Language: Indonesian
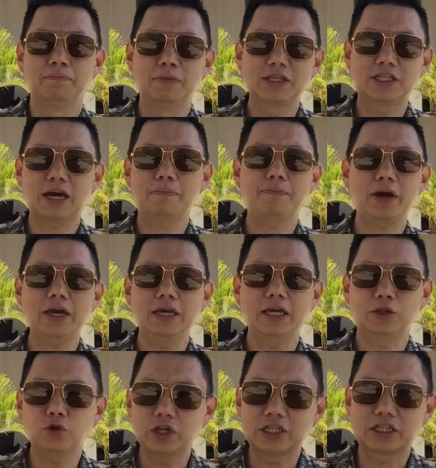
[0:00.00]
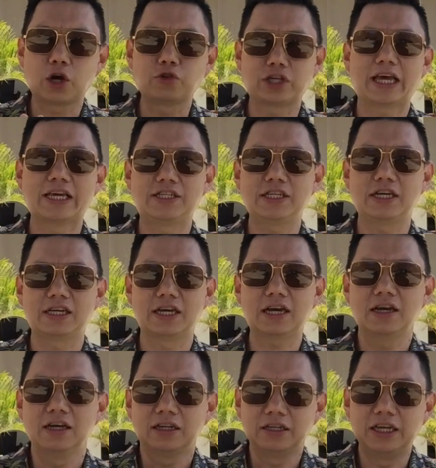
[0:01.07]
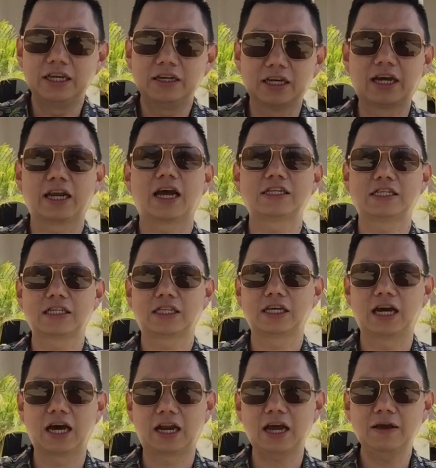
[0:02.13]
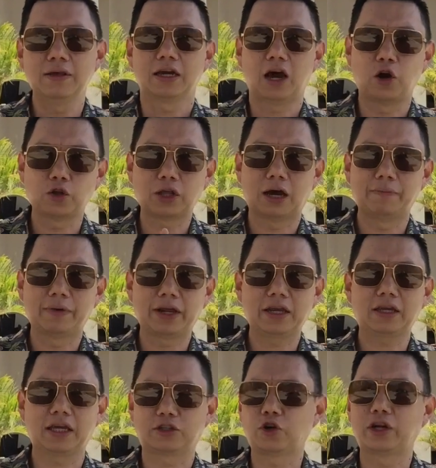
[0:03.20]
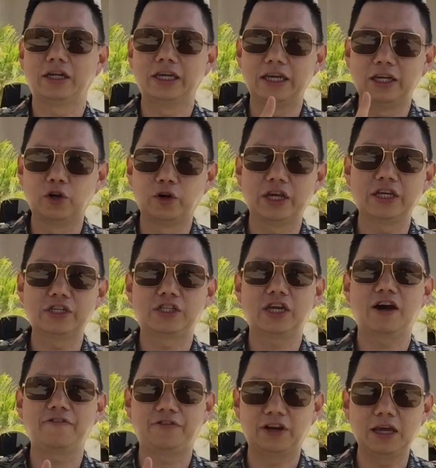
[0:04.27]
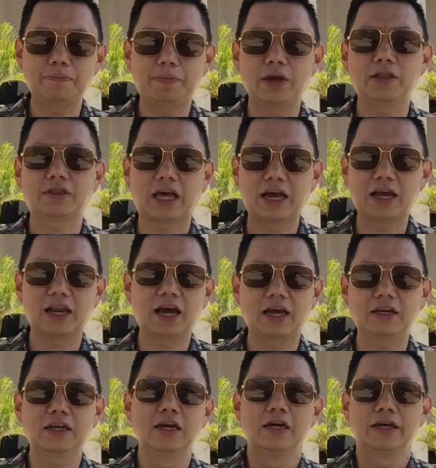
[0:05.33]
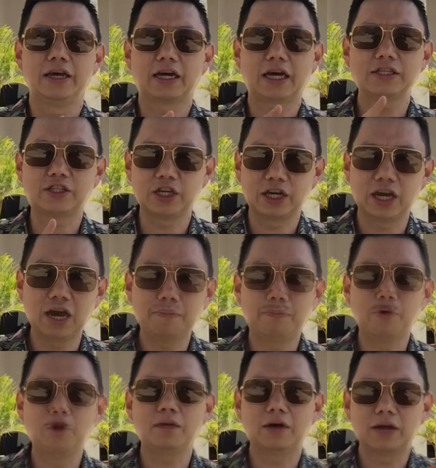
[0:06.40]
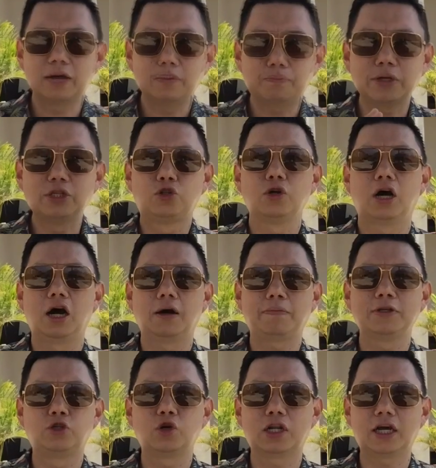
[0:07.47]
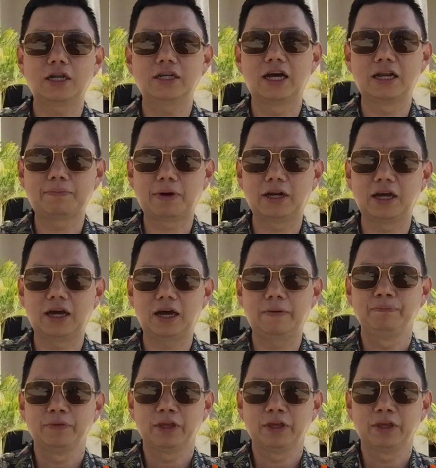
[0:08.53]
mencapai itu di Southeast Asia ya, di negara Asia Tenggara, out Amerika, sorry di Indonesia, Filipina, Thailand, ya kan Singapura, Malaysia. Penju eh, penjualan daripada